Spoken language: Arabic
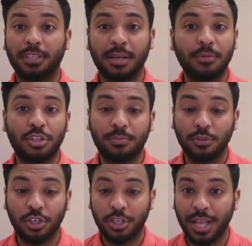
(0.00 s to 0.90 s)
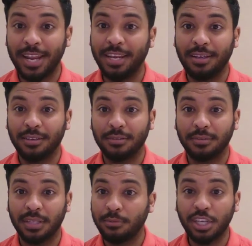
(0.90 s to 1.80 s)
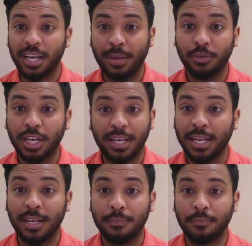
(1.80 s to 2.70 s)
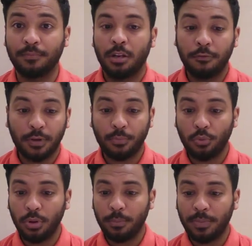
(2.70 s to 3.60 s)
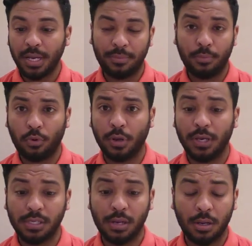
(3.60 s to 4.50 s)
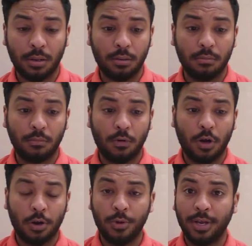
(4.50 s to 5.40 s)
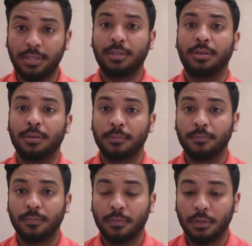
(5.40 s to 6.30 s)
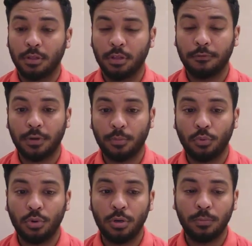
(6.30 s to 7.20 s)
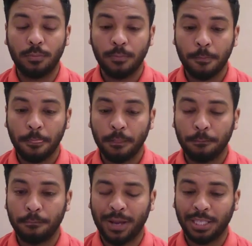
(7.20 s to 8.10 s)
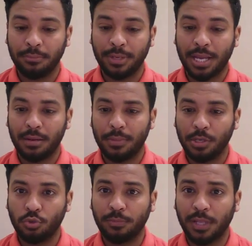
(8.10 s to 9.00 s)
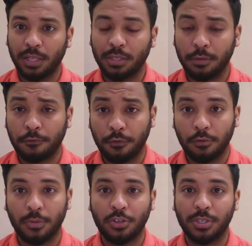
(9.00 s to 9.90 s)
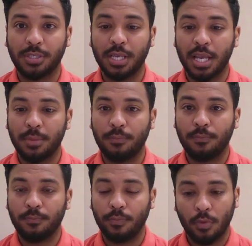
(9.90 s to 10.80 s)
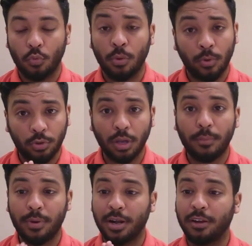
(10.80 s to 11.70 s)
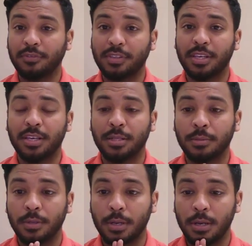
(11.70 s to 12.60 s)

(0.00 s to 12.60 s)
ده مش مش تهريج ده مش اي مش اي كلام ليفربول بيعمل معجزه كرويه جديده ليفربول بعد ما كان مهزوم 3-0 في ماتش الذهاب ومتدمر نفسيا